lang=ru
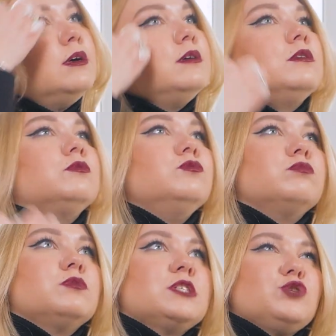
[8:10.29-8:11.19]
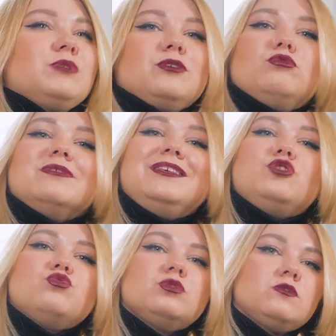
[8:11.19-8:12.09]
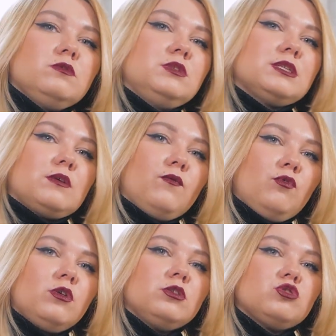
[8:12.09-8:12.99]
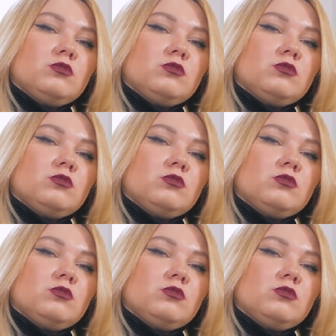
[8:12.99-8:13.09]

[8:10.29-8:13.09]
э, ну, скажем так, он не чувствовал дискомфорта,